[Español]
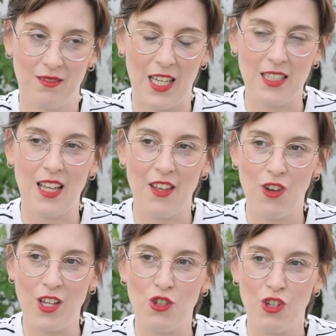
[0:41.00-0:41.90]
Este año
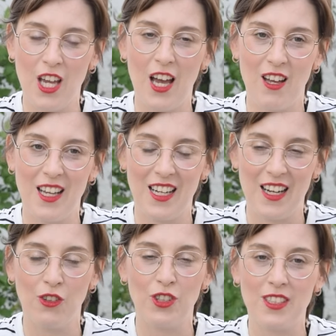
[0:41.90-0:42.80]
ha hecho ya, en
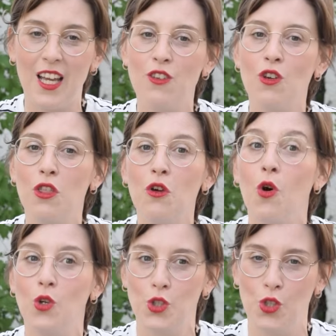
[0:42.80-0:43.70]
enero de este año hizo
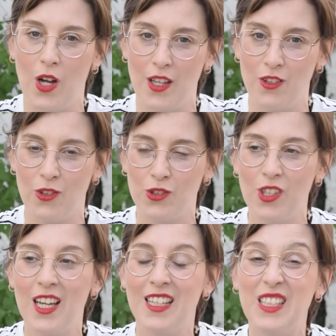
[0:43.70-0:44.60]
8 años.
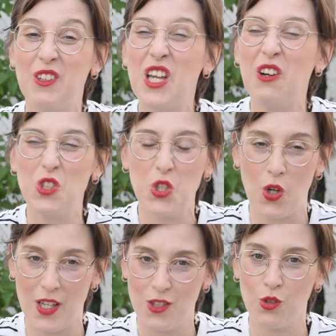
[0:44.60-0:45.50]
Llevo ya 8
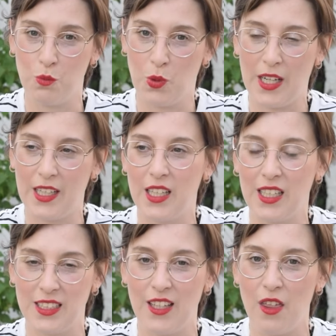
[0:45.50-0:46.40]
años por aquí,
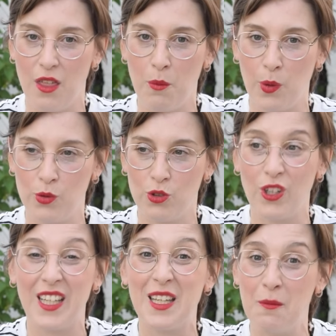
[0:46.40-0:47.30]
que se dice pronto.
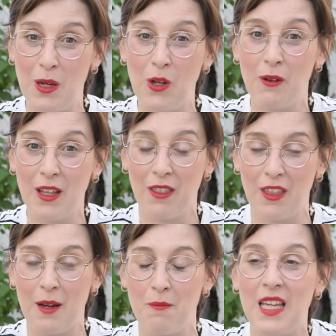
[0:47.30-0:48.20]
¿En quién me lo iba a
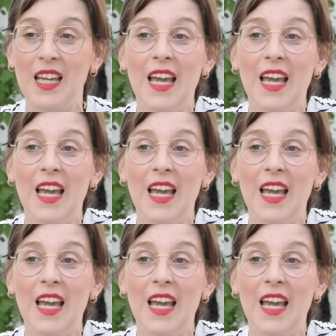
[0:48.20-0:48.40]
decir a mí?